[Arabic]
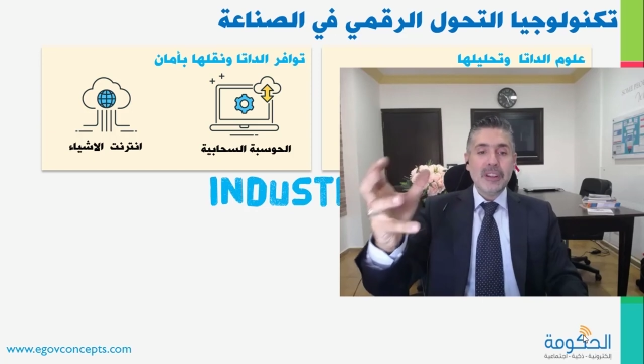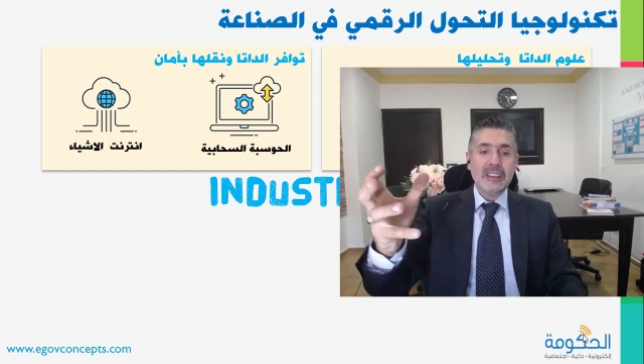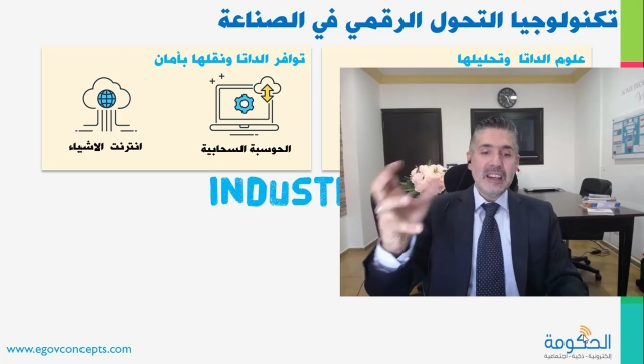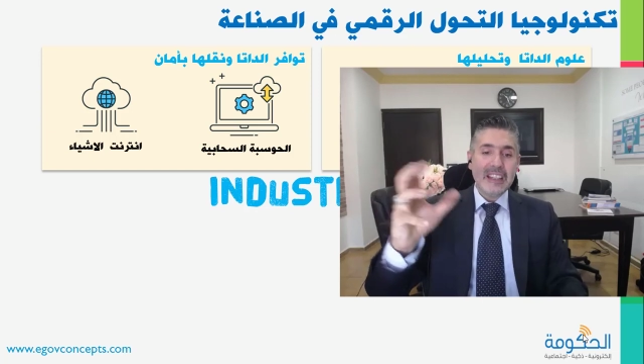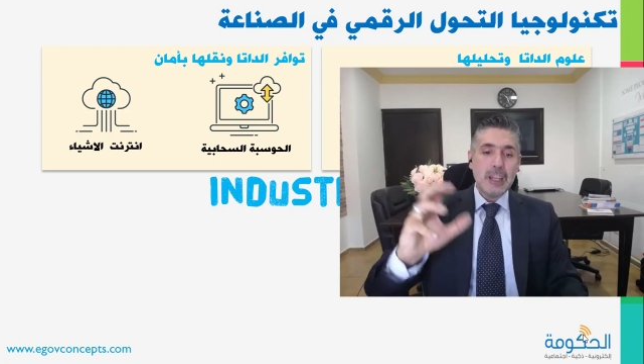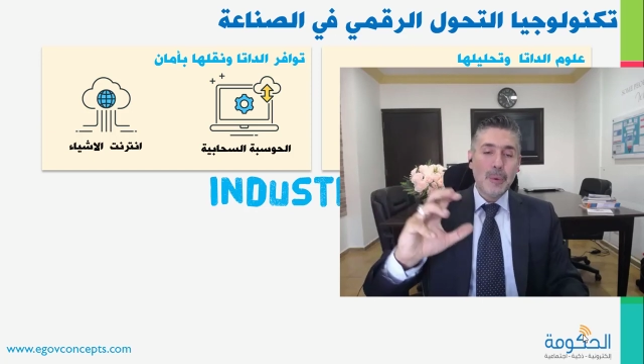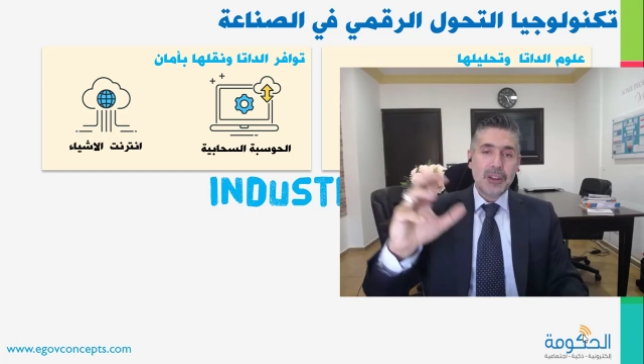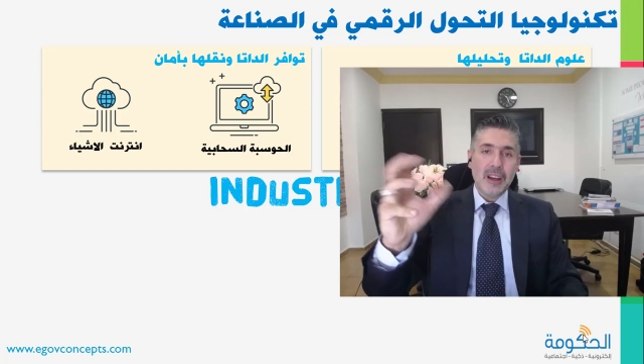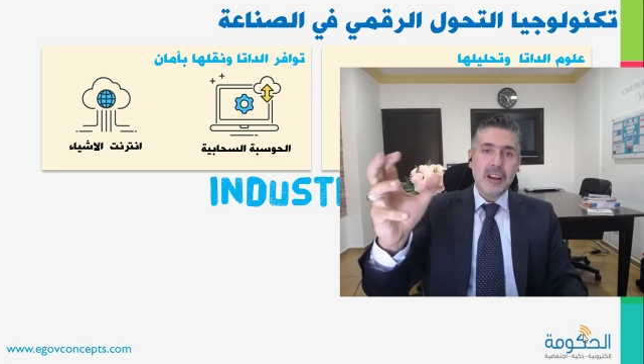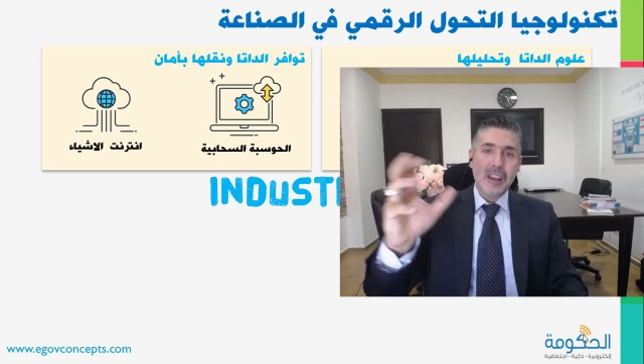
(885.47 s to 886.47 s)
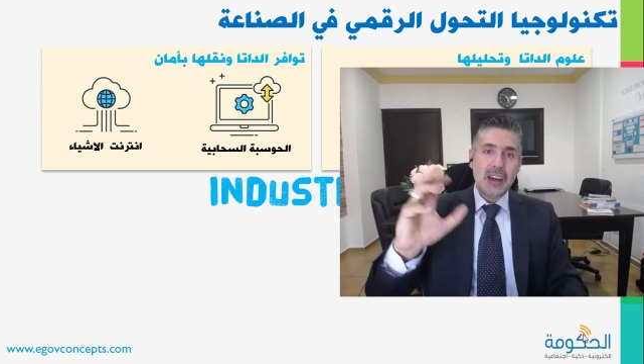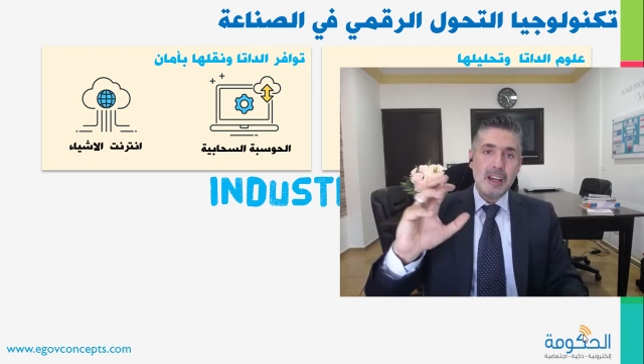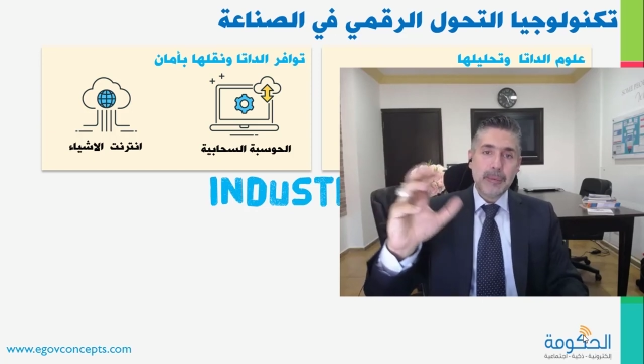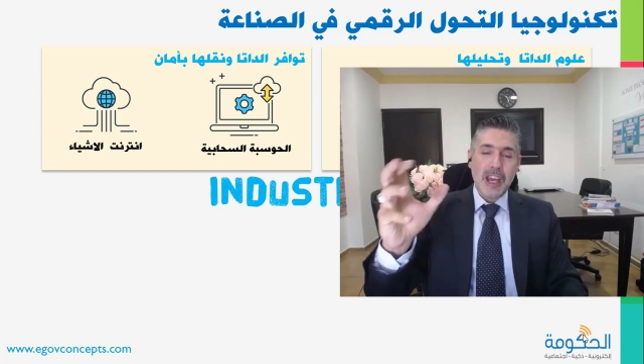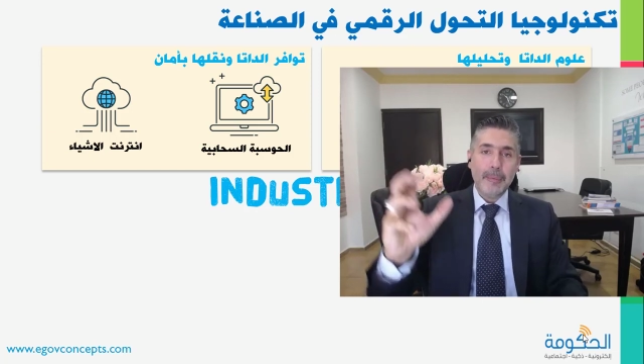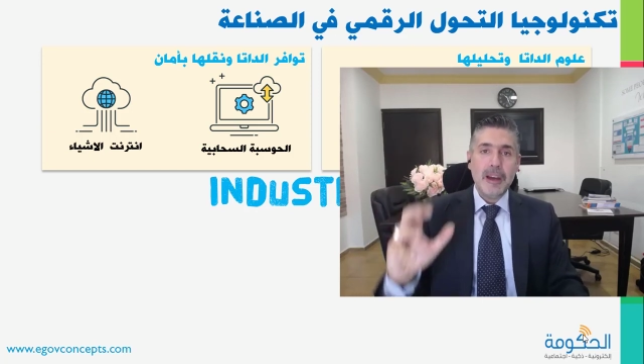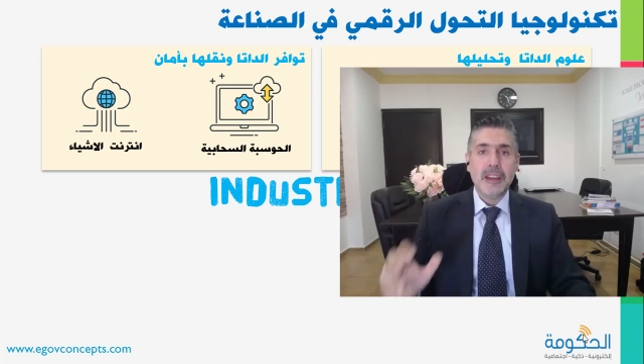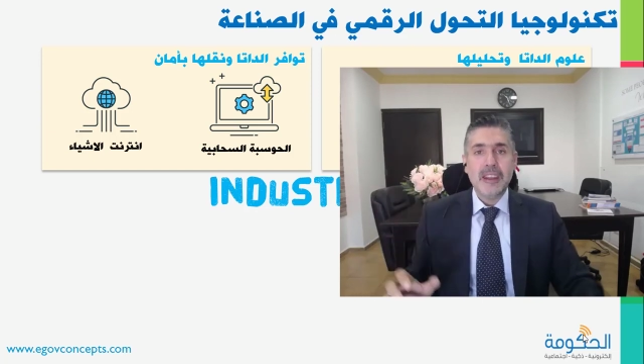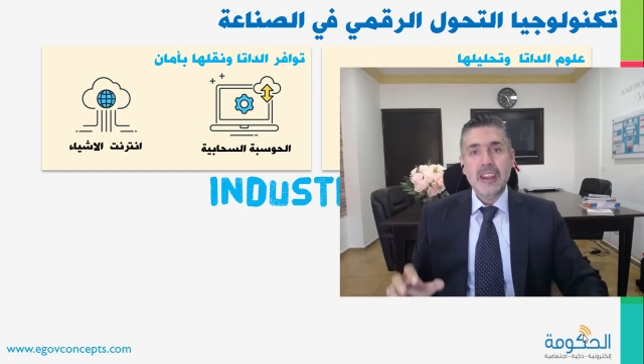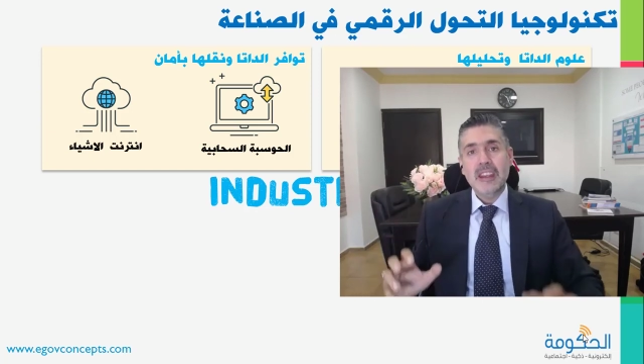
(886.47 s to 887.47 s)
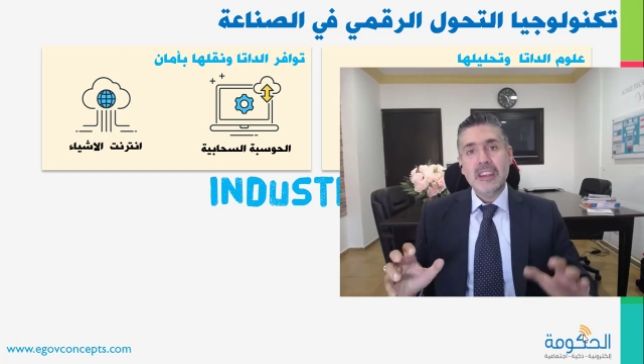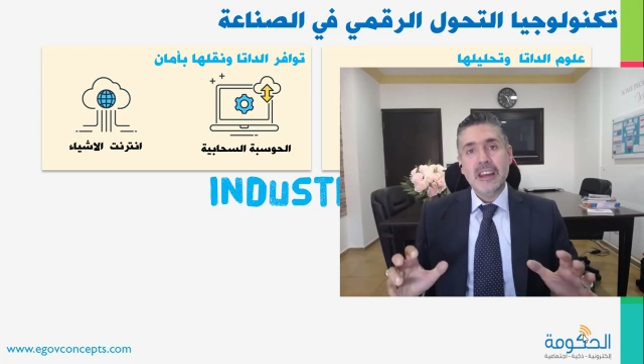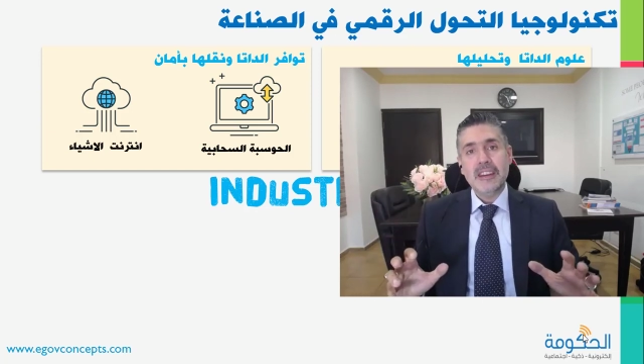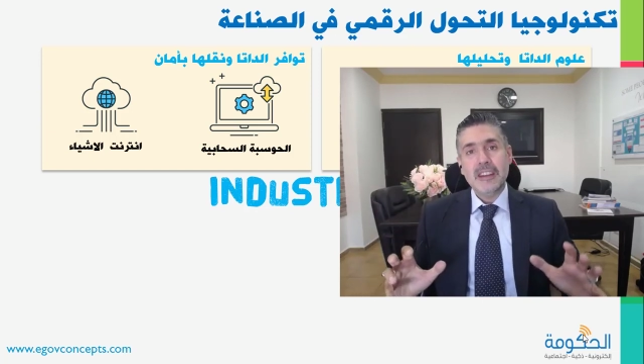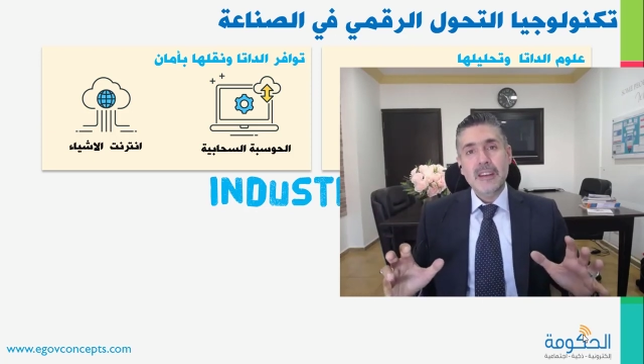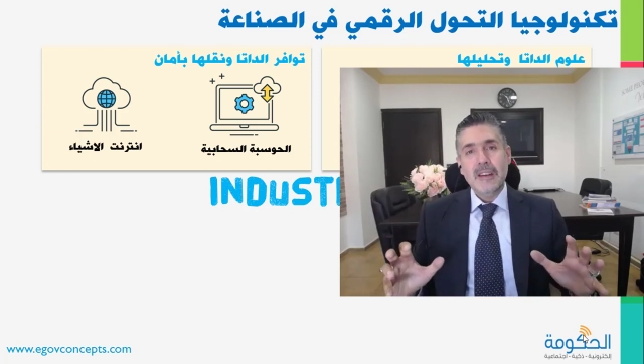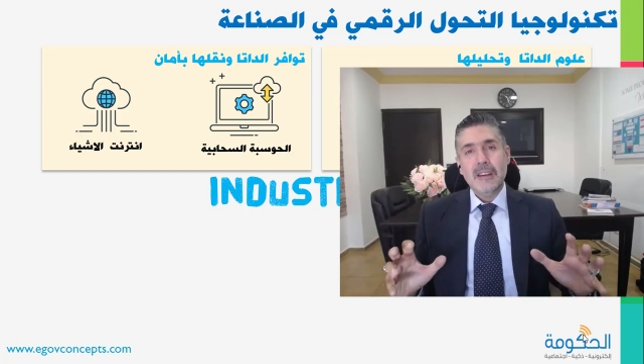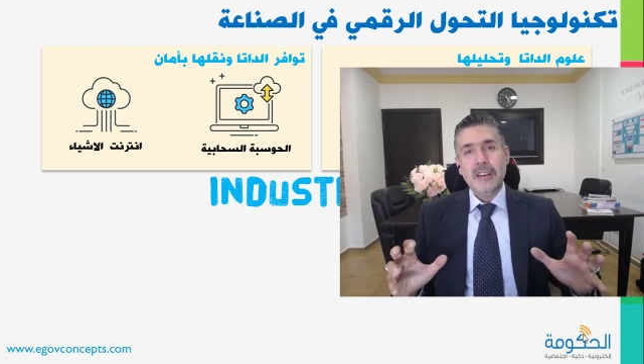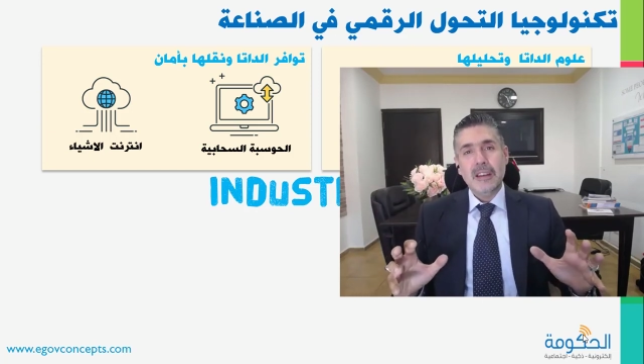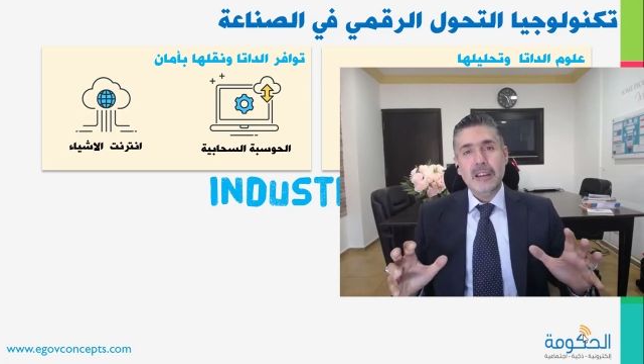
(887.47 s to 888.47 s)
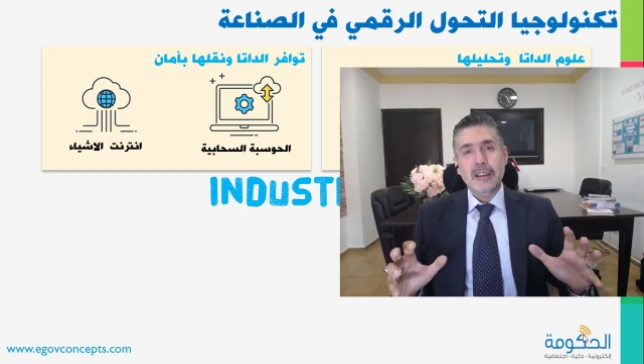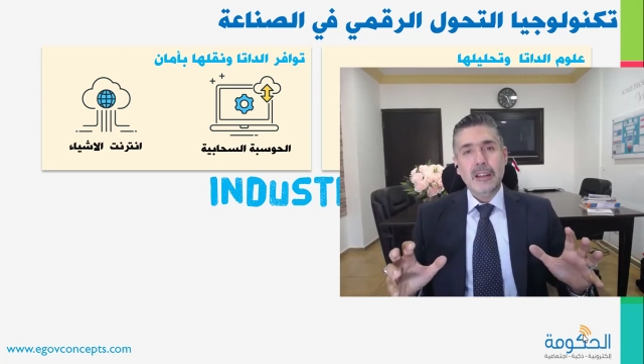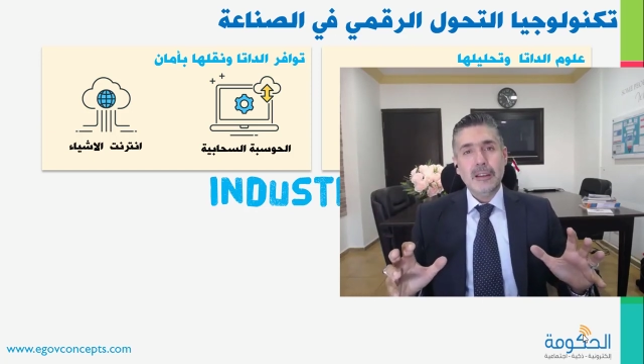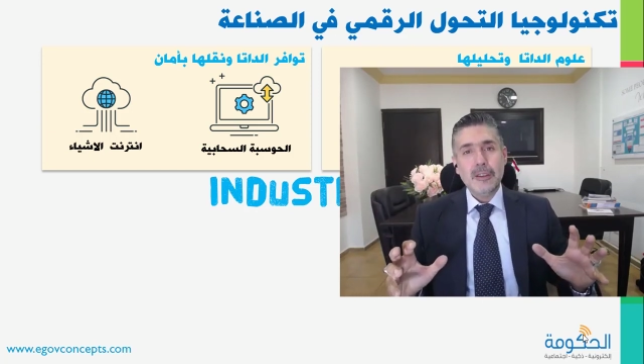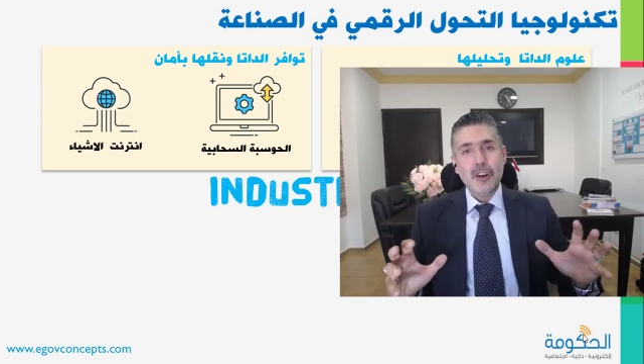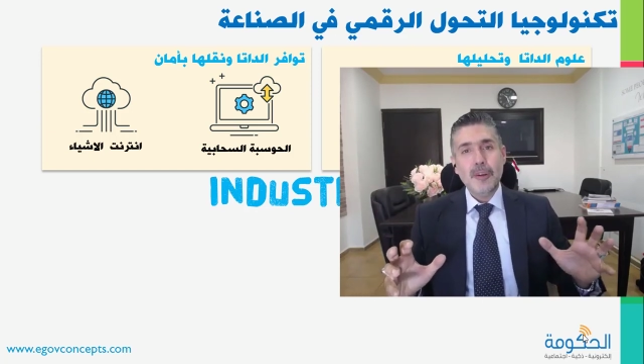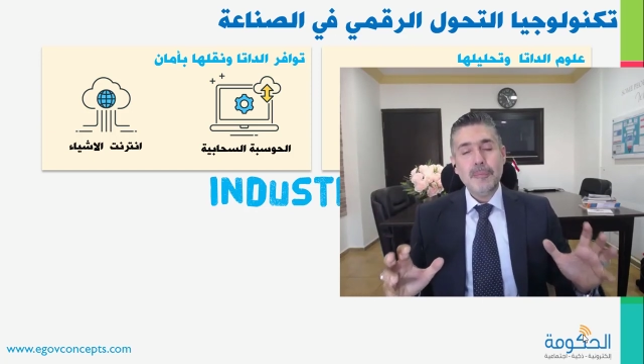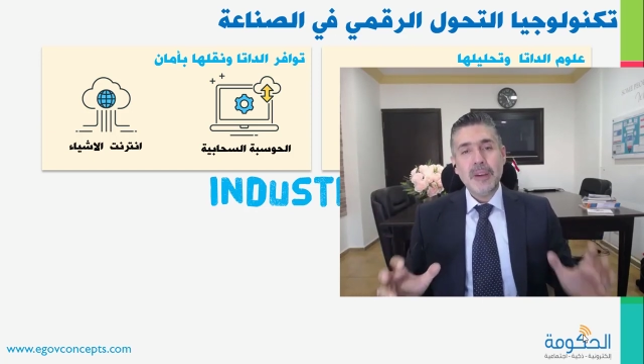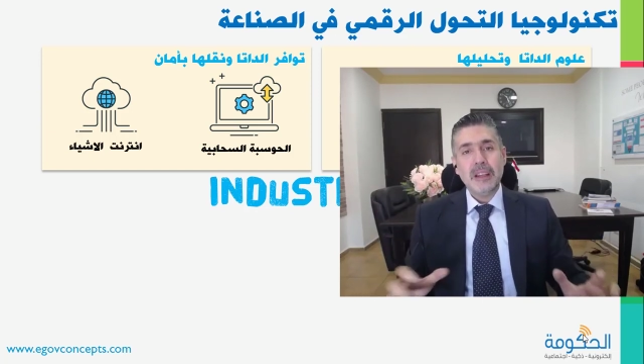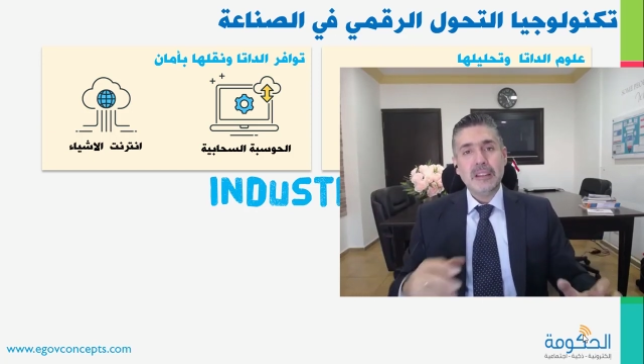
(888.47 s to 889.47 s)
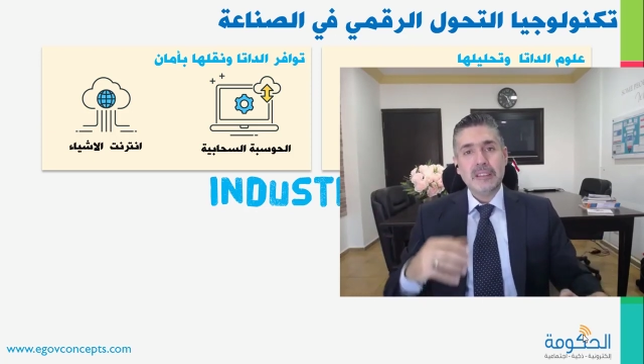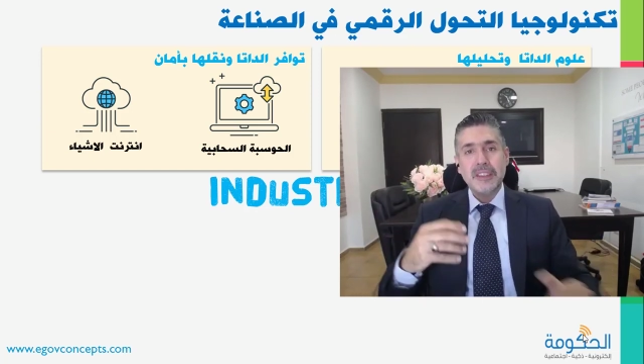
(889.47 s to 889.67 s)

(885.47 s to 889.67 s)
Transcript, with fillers: الداتا ونقلها بامان يعني اليوم آه،